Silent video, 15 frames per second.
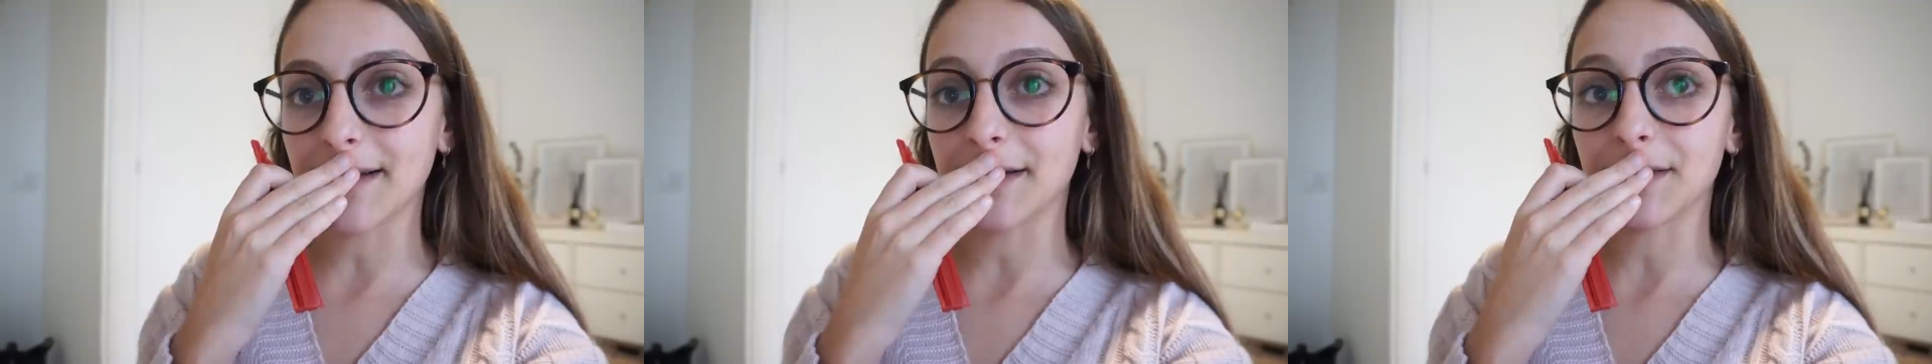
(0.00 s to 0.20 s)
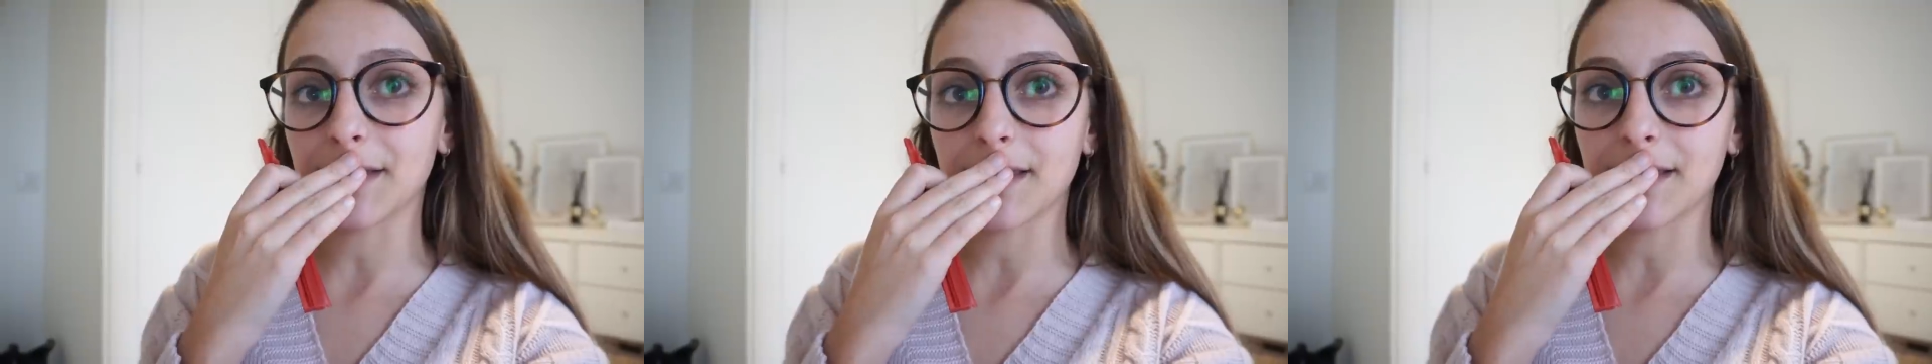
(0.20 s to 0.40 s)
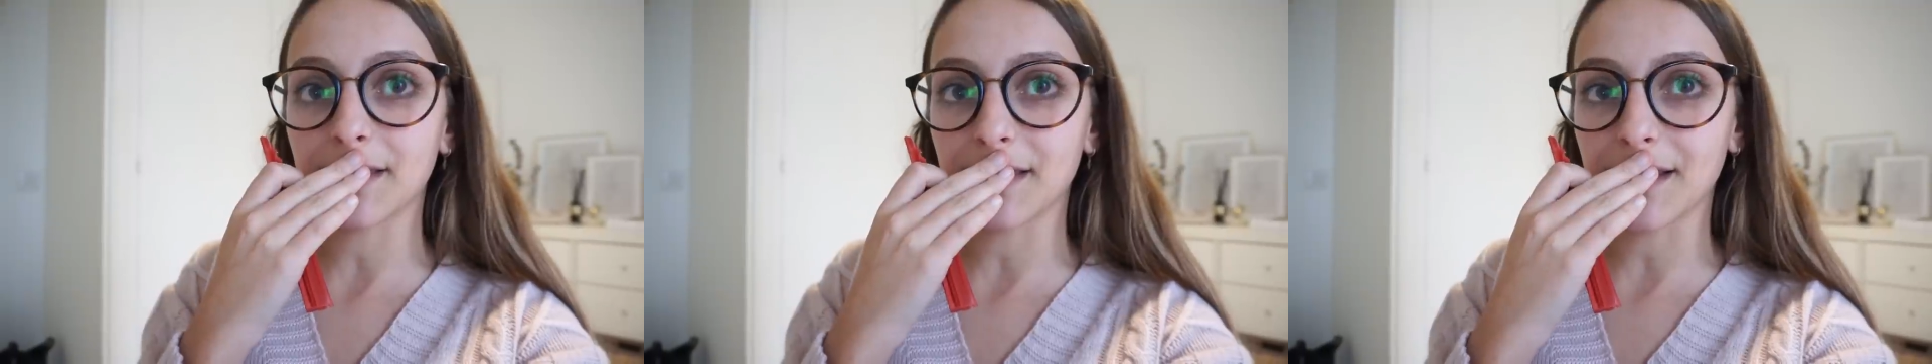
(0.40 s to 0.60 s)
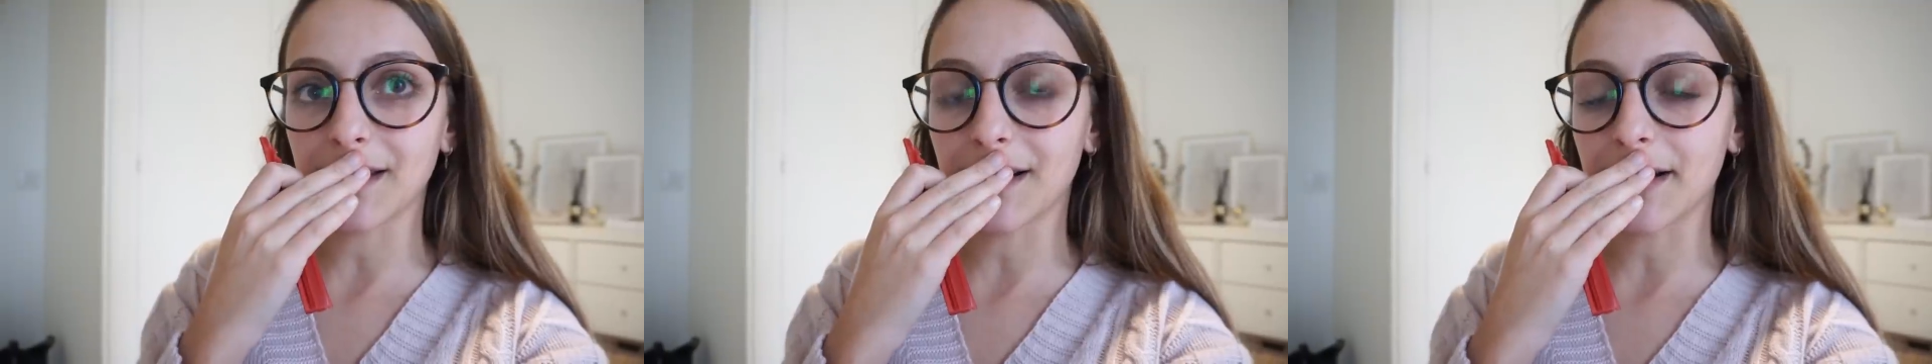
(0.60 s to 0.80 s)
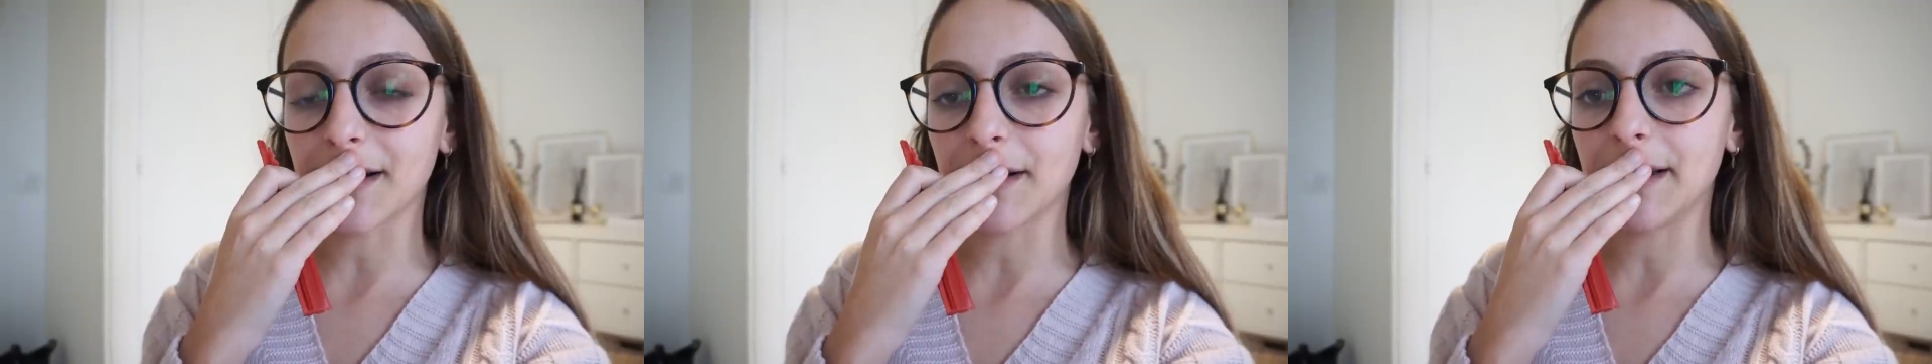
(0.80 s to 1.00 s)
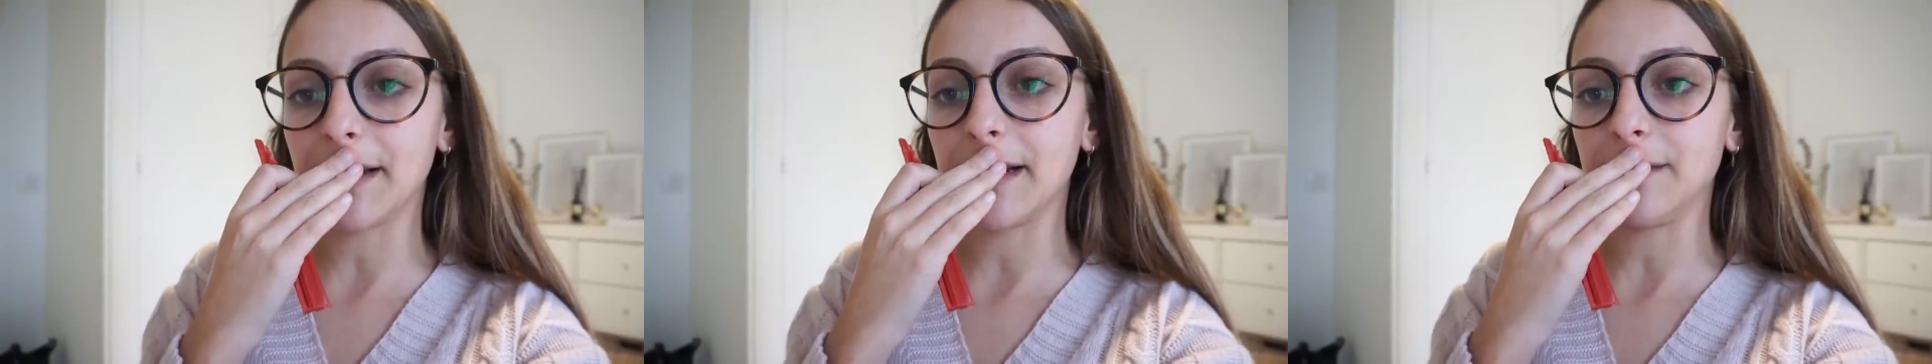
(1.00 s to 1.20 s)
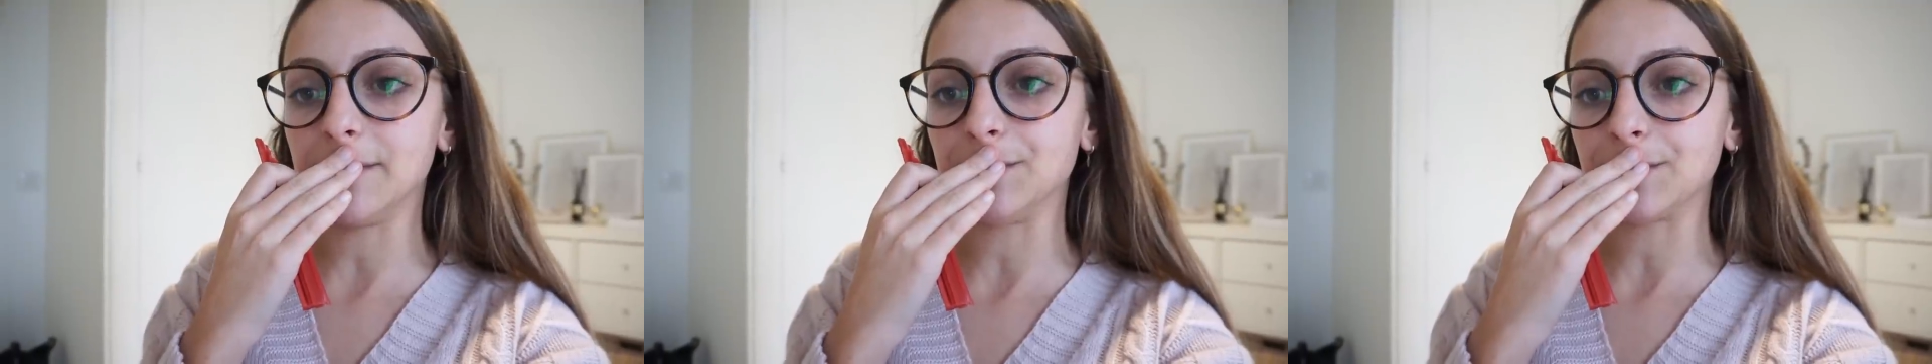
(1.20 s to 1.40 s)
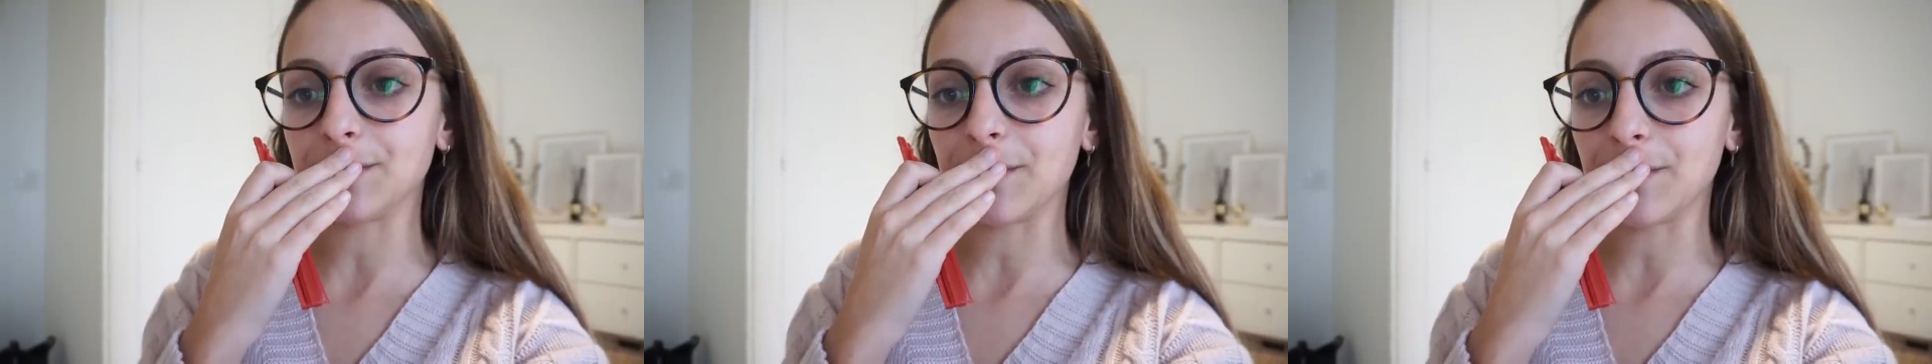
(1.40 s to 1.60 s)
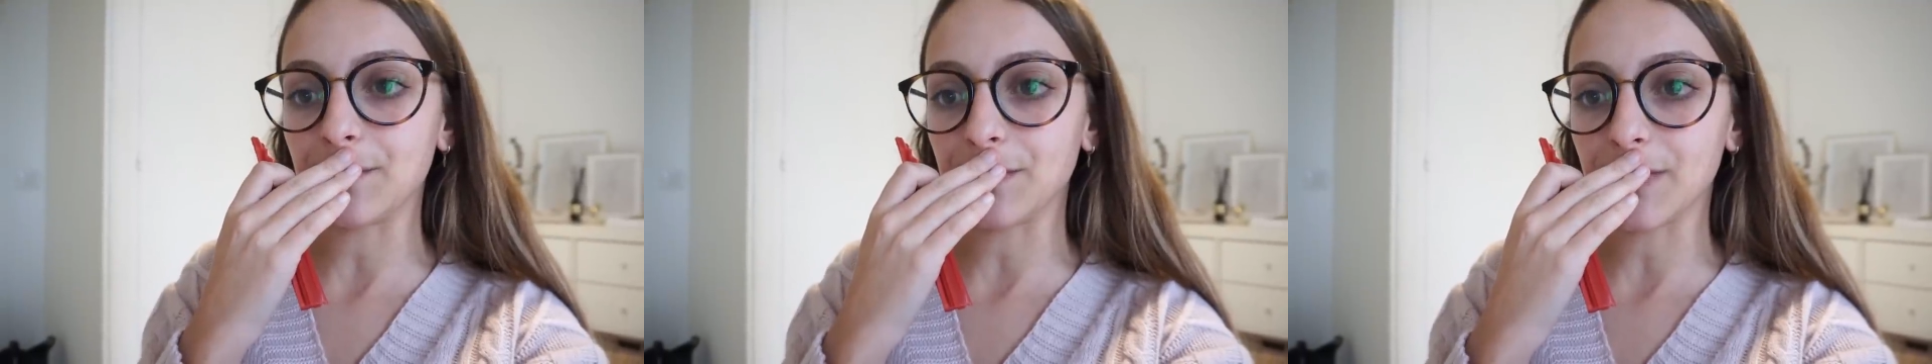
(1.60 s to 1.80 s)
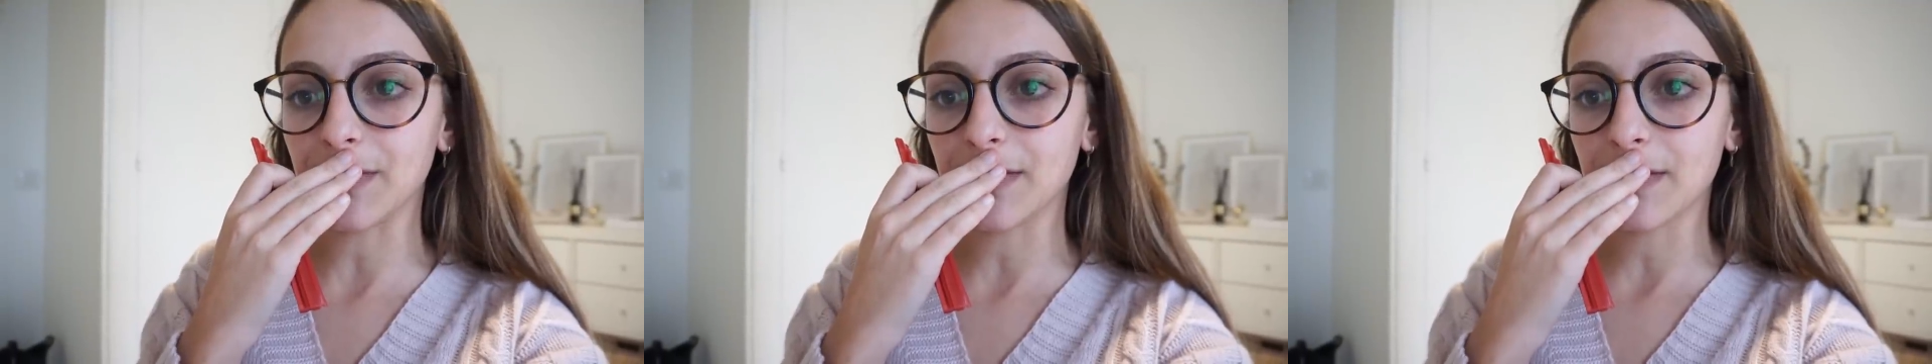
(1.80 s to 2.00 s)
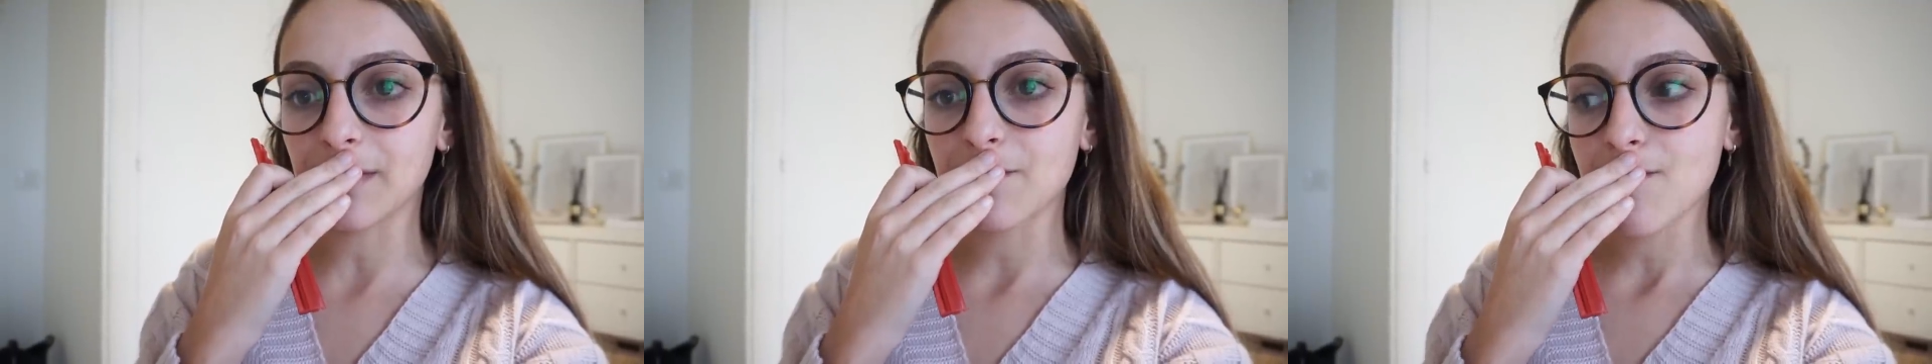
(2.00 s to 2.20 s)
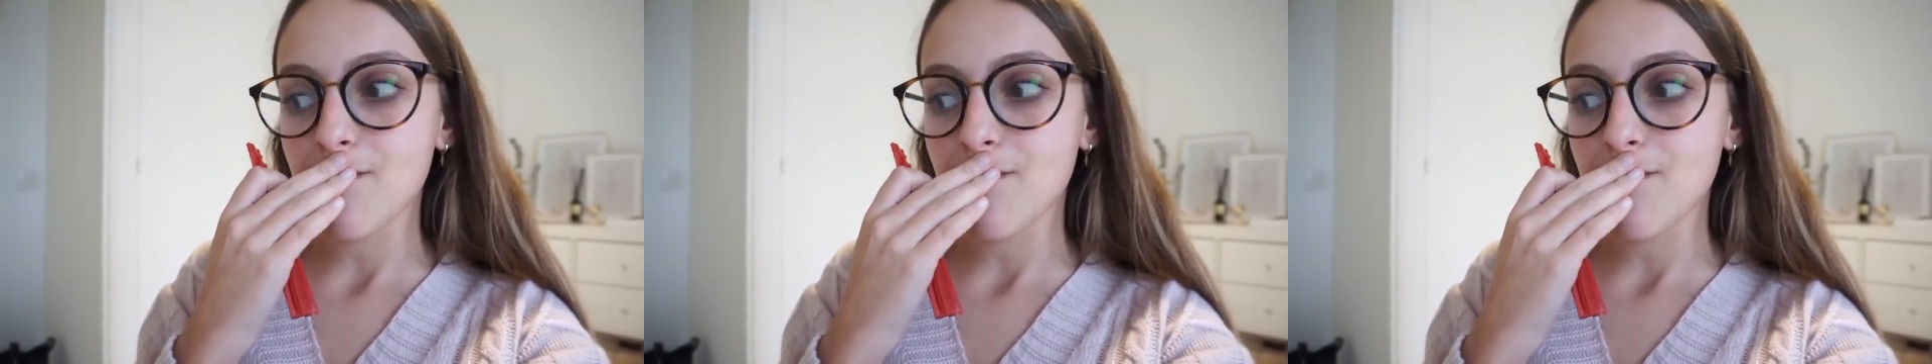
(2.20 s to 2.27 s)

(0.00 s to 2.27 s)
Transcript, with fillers: antes de entregar el, mm,